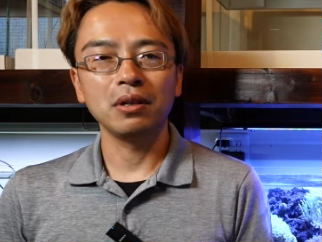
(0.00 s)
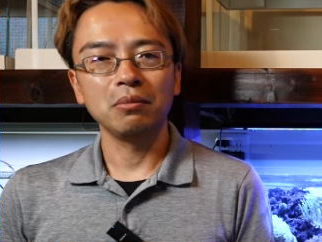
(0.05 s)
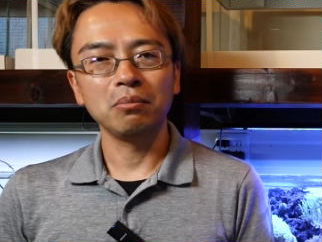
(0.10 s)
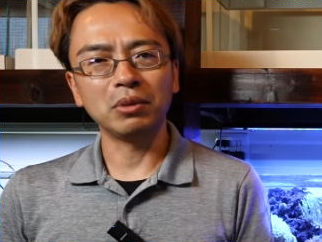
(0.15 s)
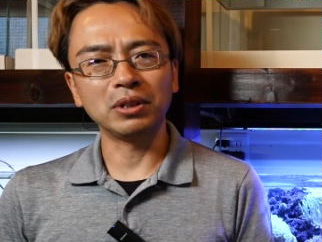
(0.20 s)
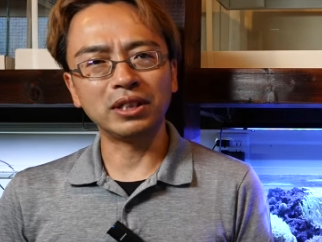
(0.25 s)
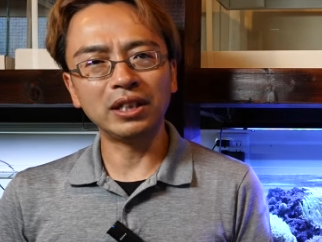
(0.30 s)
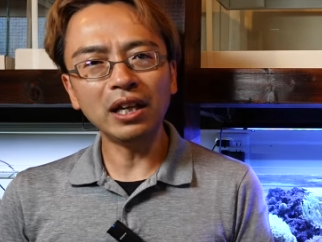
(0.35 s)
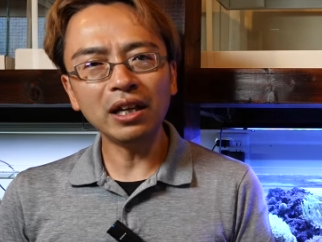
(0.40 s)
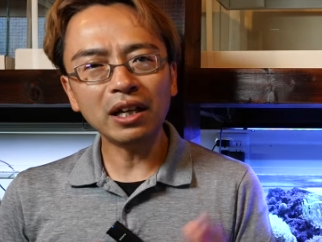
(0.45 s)

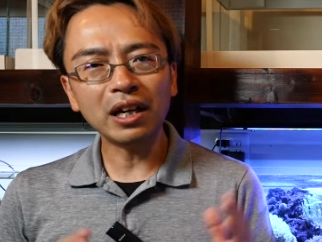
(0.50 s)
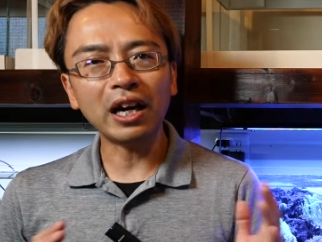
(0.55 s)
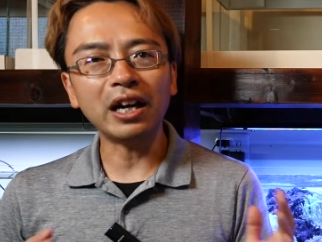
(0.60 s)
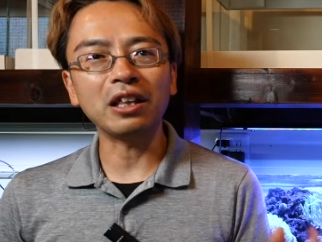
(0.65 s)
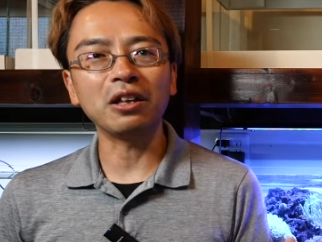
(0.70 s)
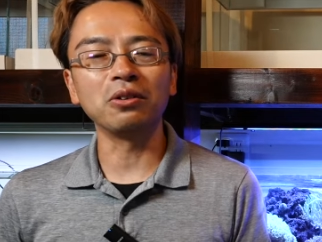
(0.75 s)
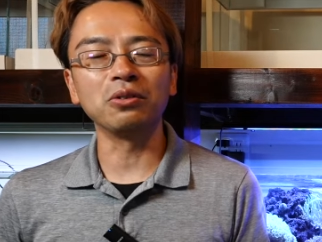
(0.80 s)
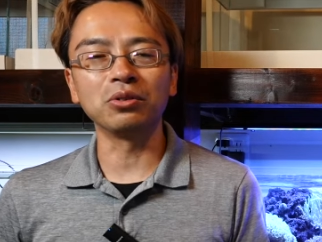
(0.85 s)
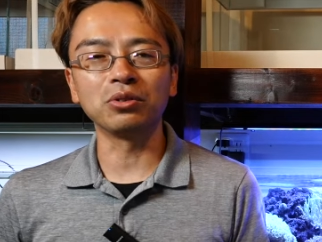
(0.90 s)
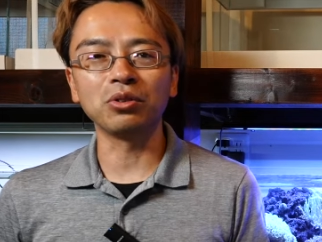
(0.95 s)
まあ、前
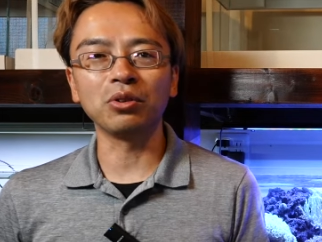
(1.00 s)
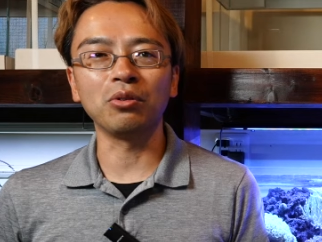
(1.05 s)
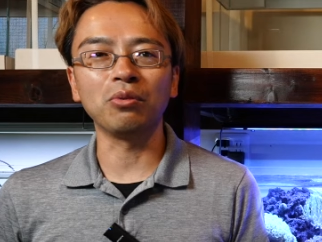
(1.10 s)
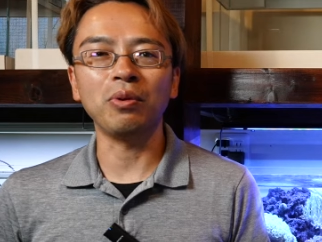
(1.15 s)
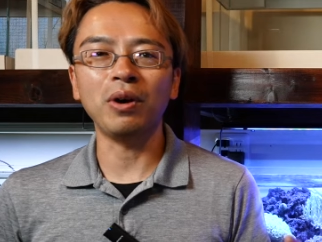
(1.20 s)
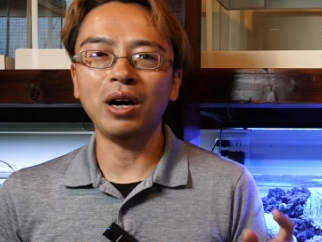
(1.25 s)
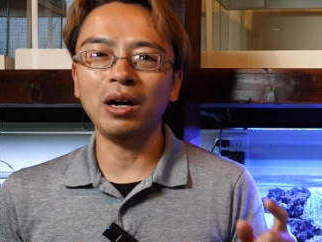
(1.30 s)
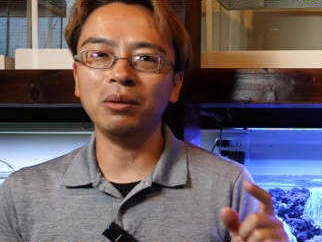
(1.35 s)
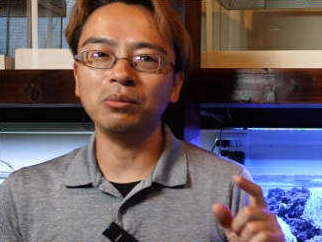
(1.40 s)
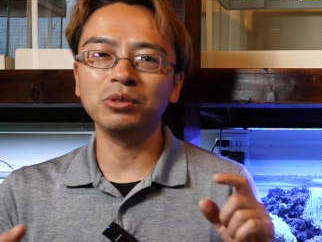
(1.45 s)
回で言うと
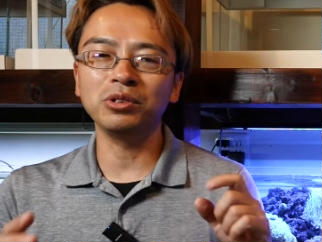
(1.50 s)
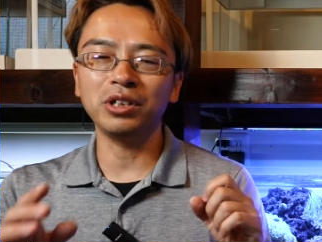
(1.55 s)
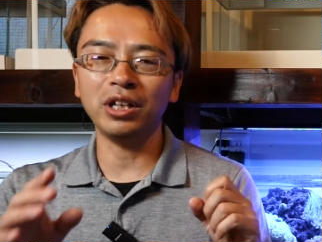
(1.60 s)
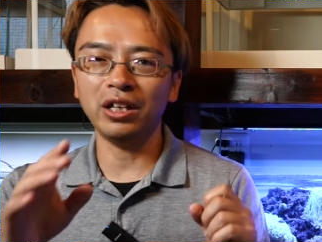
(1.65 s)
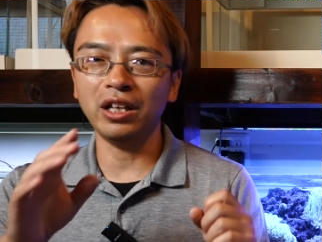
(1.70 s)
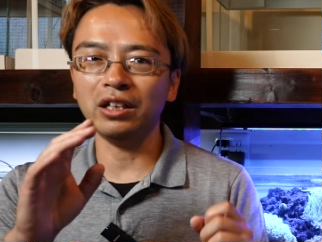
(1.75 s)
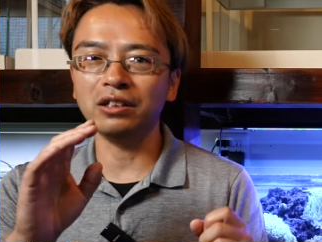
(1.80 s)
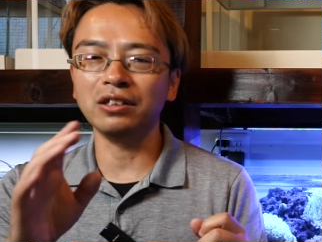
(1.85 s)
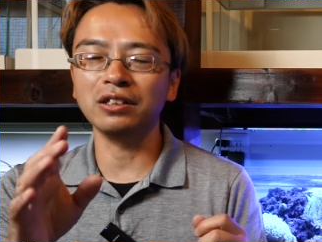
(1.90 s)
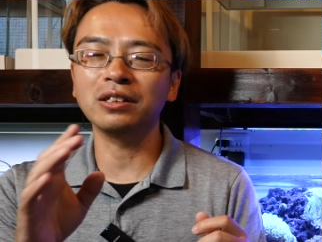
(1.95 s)
ファーム
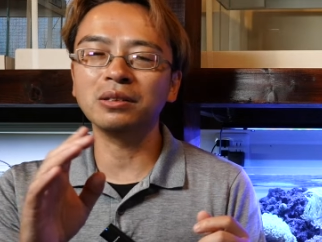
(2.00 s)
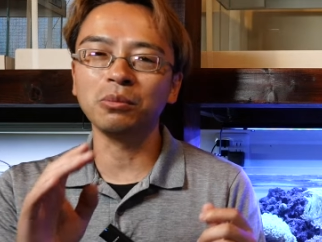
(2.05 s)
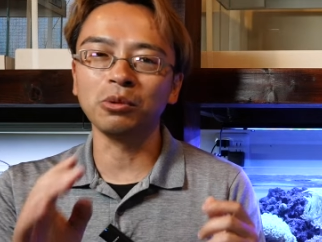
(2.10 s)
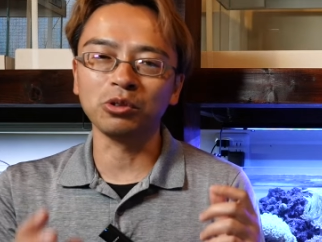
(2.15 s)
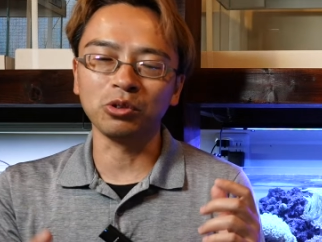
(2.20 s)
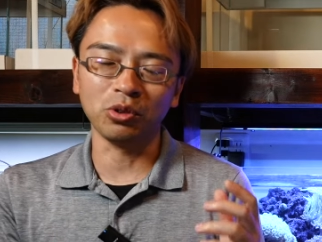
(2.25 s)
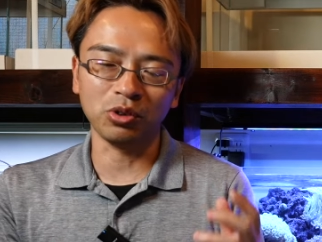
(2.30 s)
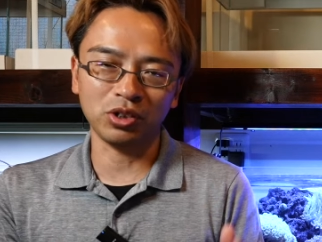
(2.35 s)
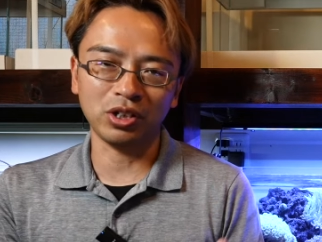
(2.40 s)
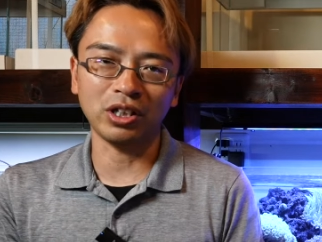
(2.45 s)
でねいつ
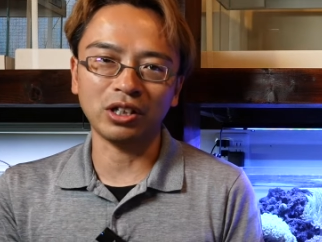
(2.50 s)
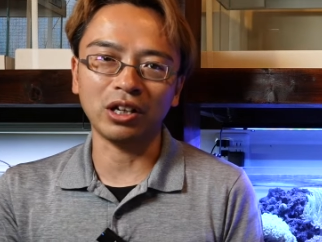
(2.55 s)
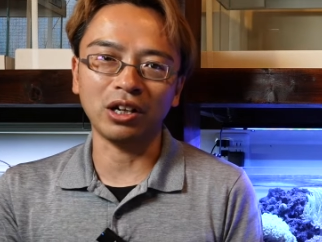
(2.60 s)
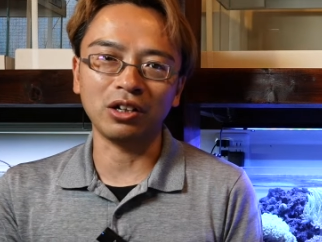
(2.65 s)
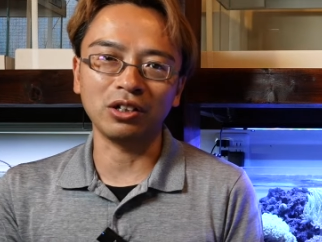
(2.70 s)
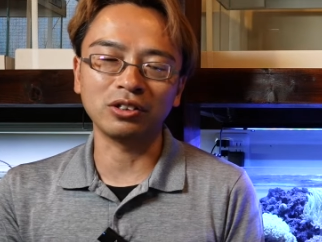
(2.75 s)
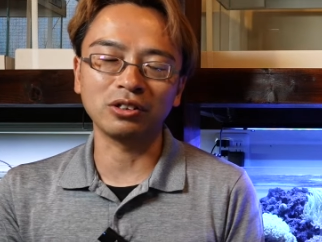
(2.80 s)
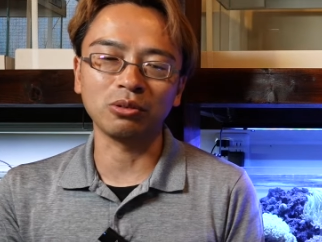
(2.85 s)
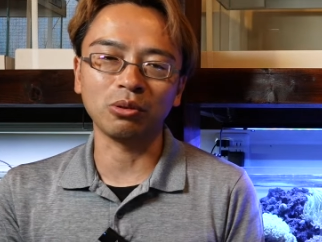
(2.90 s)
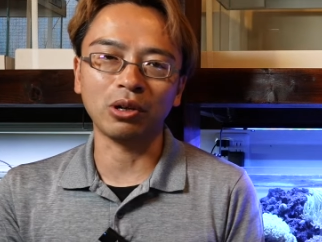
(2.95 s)
も載ってた
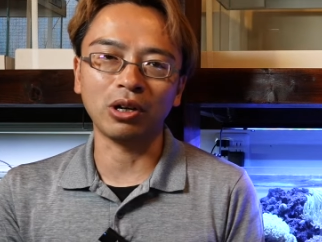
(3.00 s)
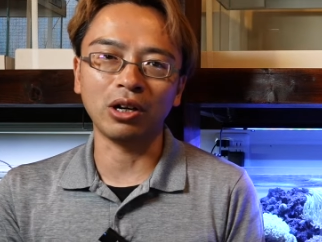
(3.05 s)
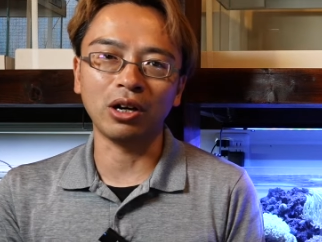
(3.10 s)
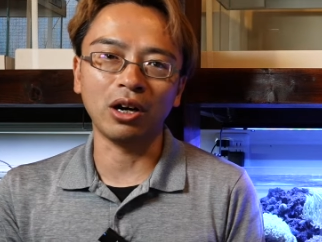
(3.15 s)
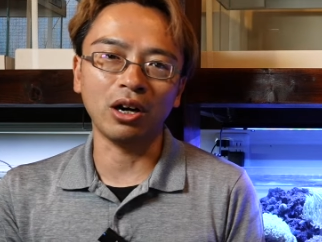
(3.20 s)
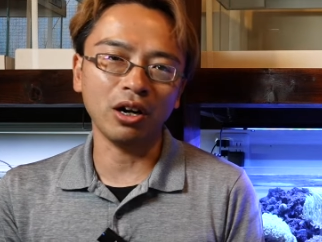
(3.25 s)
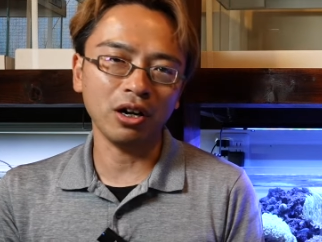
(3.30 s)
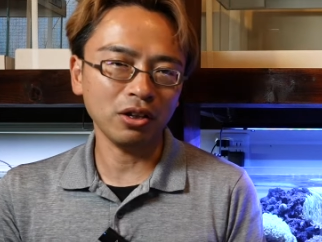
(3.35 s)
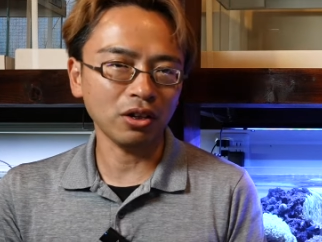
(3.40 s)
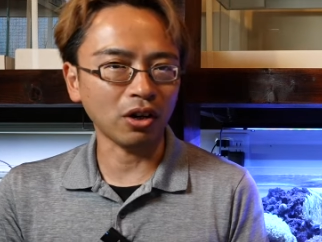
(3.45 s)
リストか
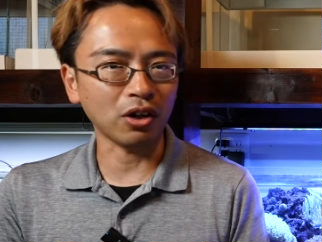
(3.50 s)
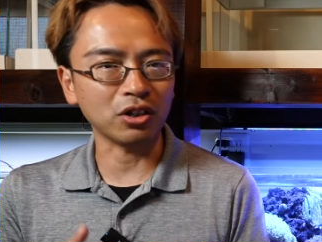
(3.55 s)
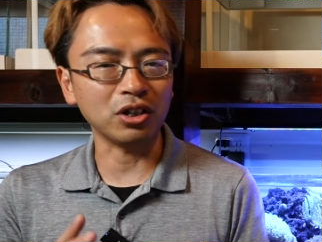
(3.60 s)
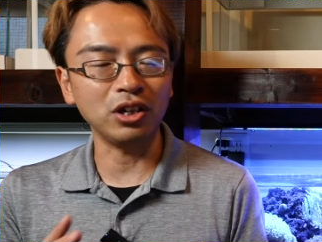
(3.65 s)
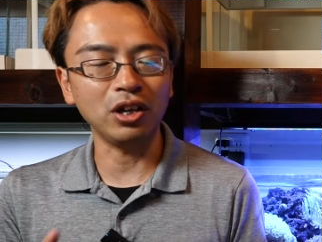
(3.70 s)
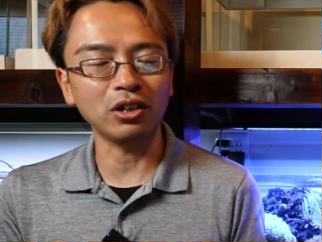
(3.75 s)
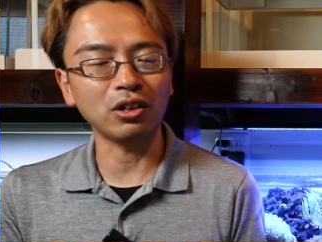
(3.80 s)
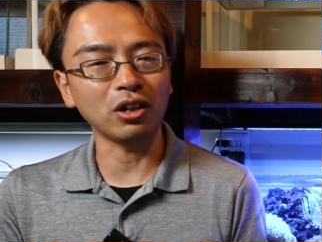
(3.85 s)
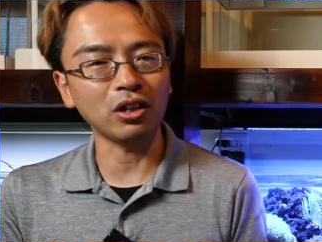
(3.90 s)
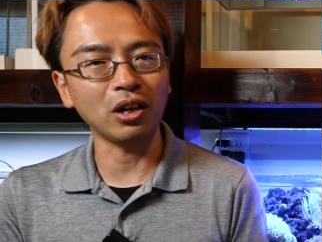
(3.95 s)
らあれなんか
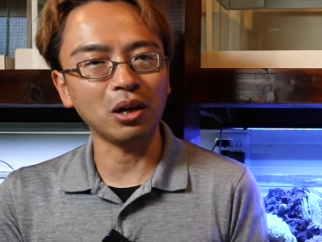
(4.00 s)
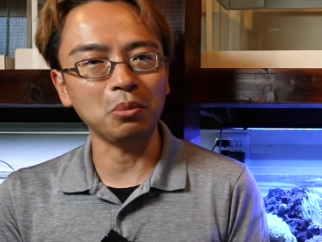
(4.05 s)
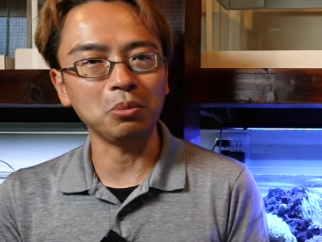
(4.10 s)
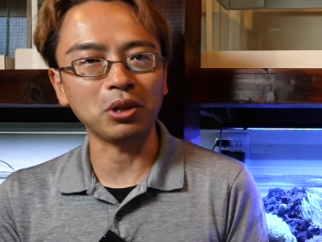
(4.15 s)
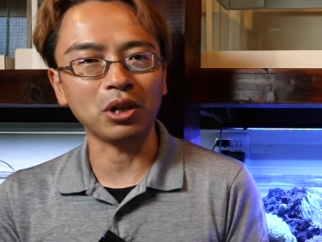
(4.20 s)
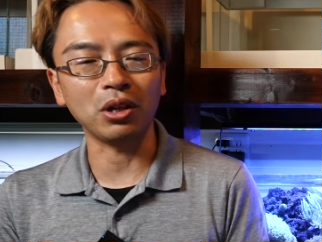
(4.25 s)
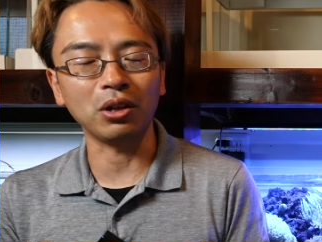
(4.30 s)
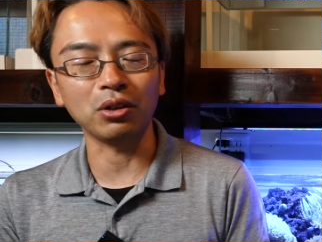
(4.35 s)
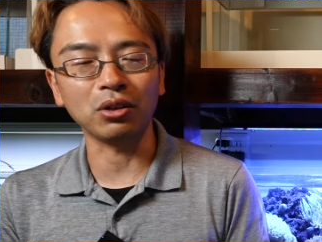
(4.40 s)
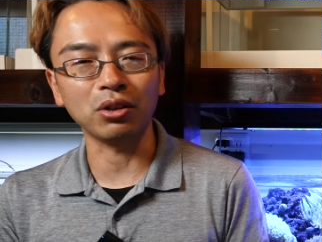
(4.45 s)
消えたな
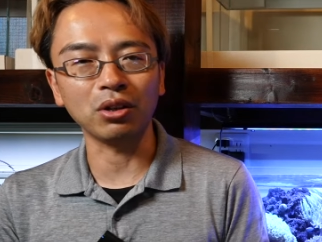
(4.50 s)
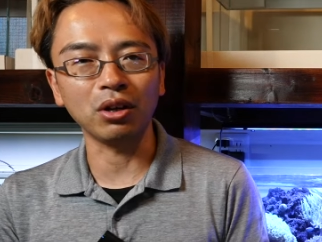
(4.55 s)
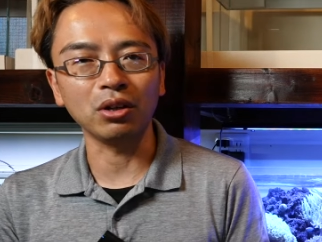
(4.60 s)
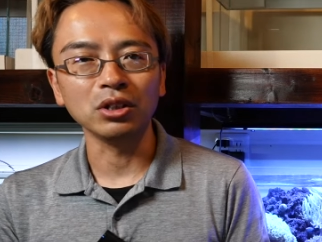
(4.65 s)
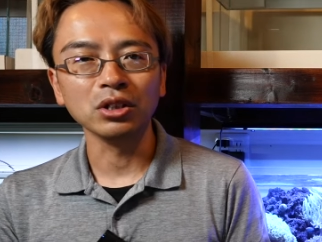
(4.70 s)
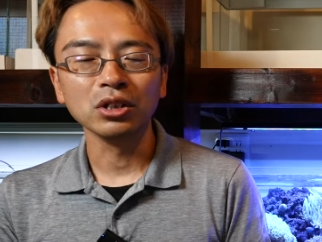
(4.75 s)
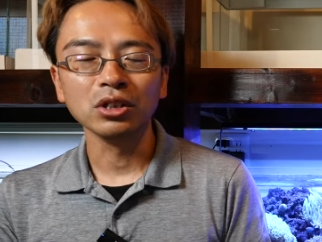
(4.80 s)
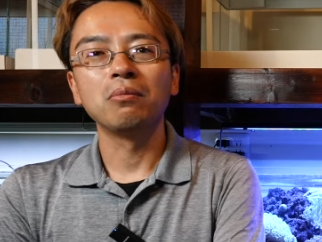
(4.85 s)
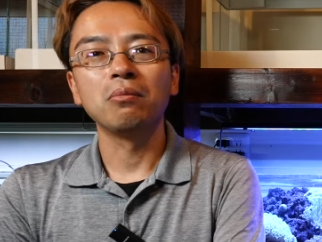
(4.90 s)
みたいになって、